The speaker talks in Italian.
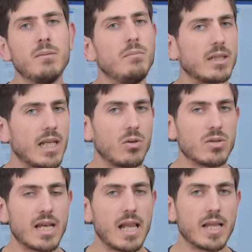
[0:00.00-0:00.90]
Ma che
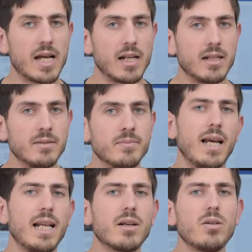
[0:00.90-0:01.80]
cos'è la DAN?
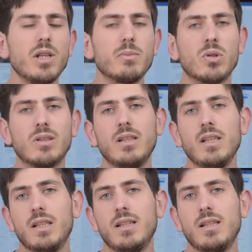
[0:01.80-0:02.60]
È l'acronimo di